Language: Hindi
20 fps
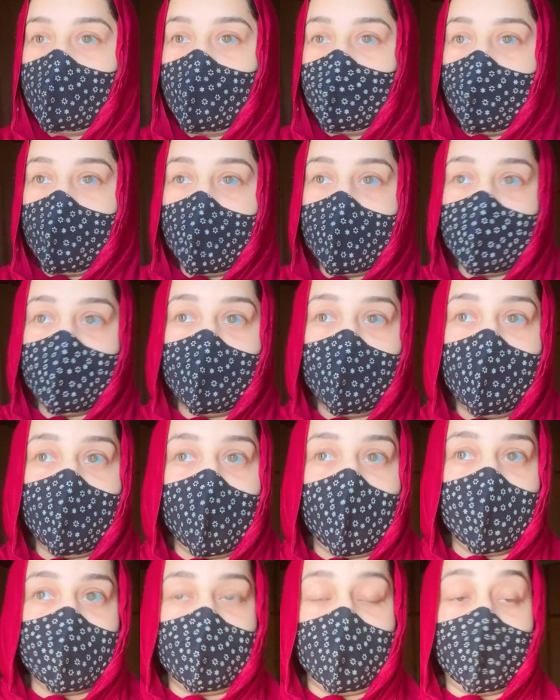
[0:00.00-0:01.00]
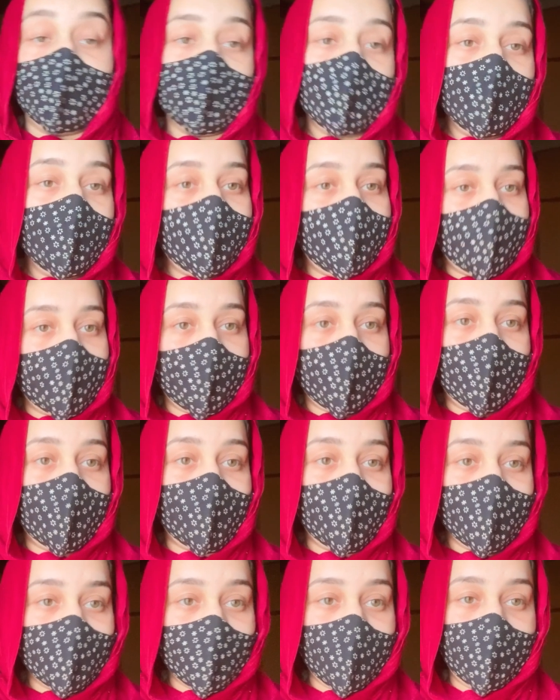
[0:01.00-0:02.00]
तो फिर मैं ज़्यादा दिन रह के
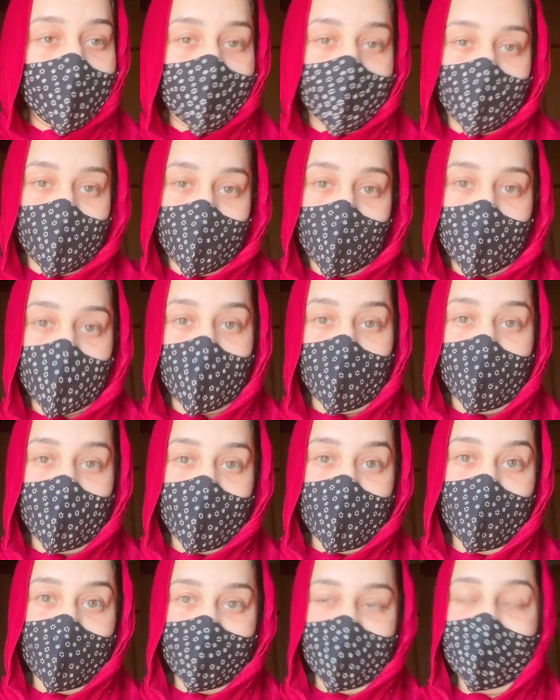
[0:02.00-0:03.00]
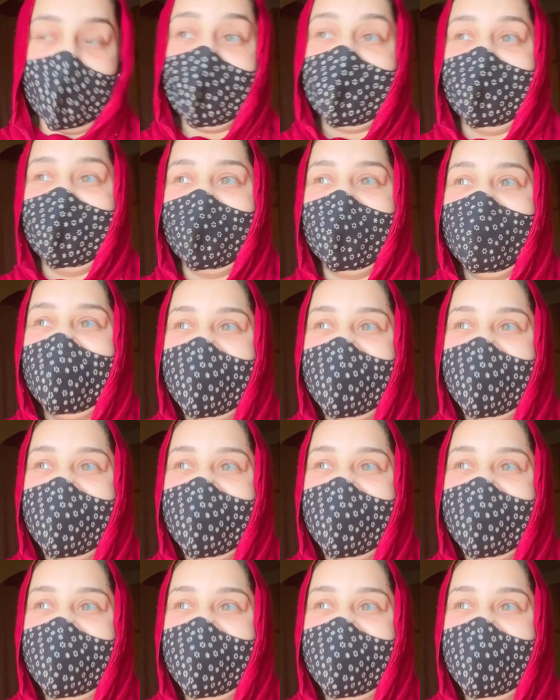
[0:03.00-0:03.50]
आती हूँ तो फिर रोना धोना तो होता है ना